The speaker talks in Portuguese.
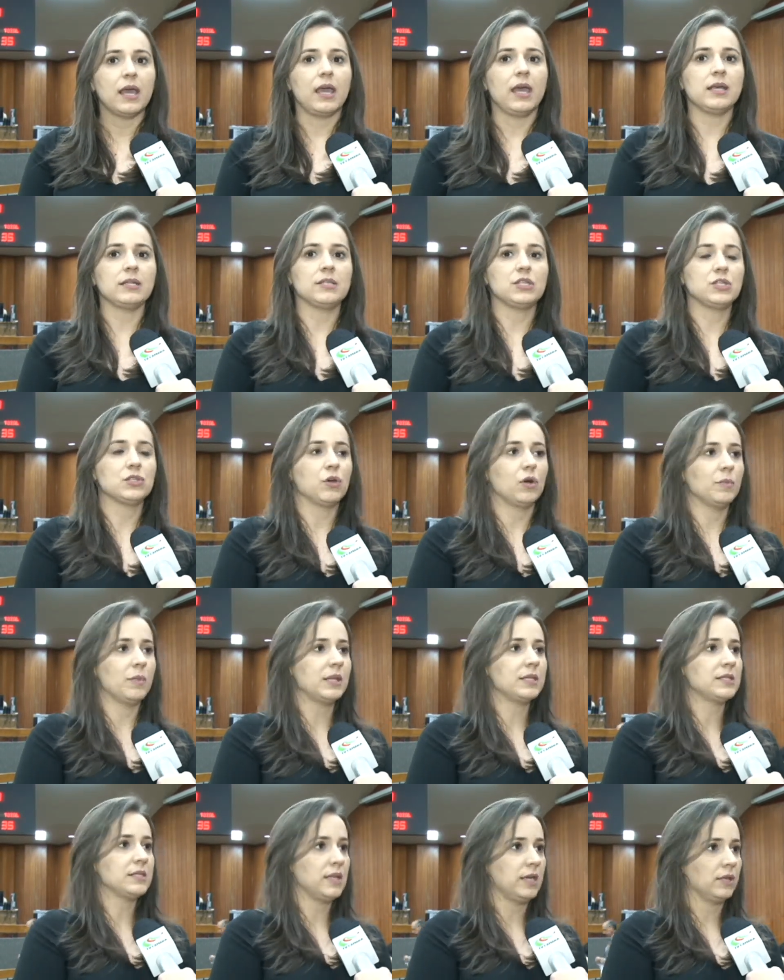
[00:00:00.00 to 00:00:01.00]
esses
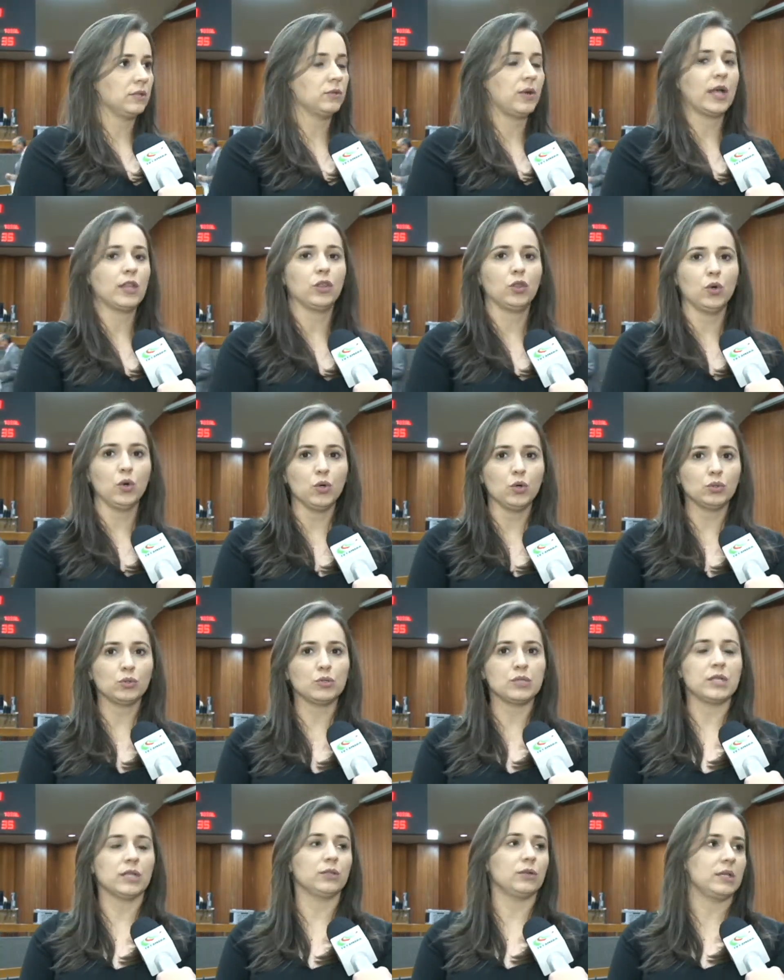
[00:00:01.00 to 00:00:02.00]
homens sendo
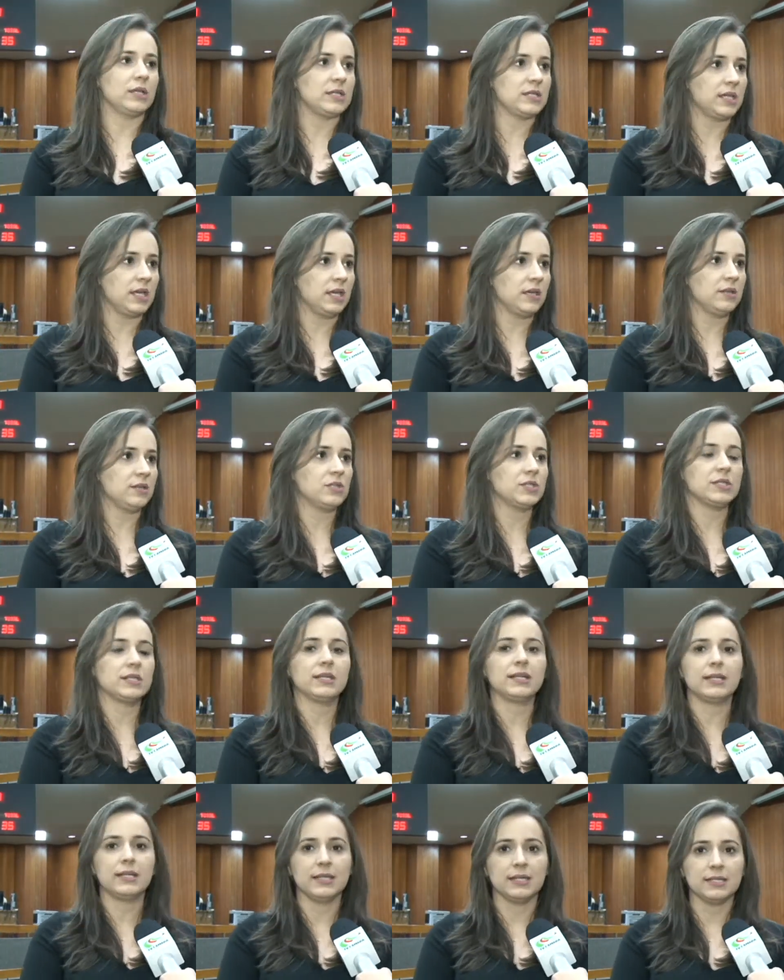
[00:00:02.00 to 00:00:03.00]
adultos, adolescentes
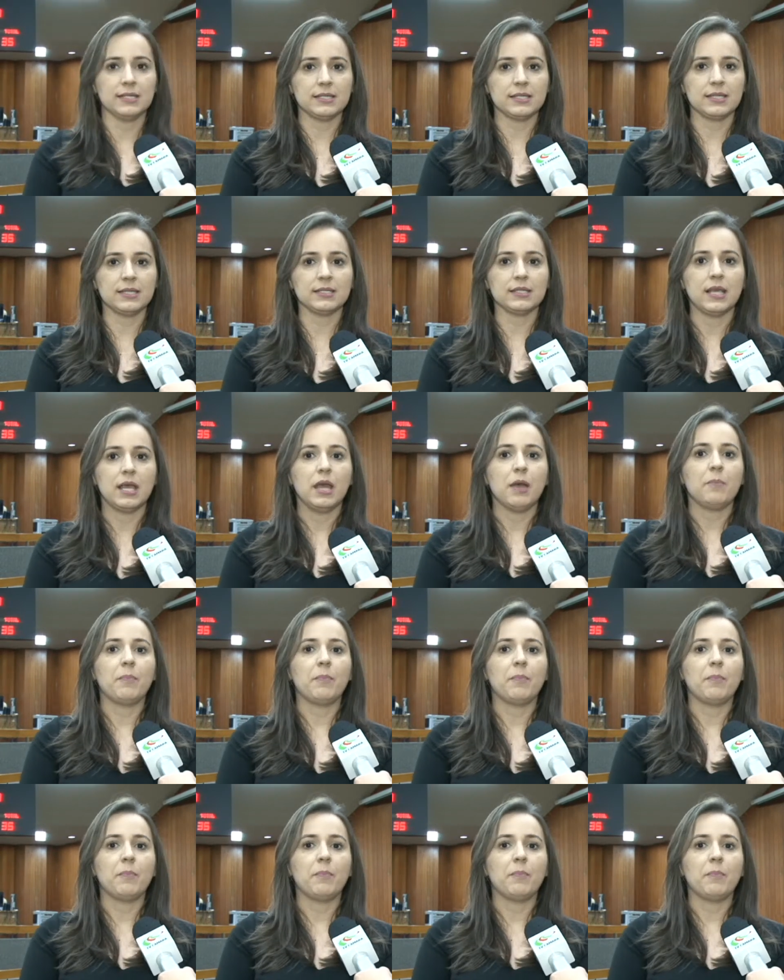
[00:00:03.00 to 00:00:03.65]
e crianças,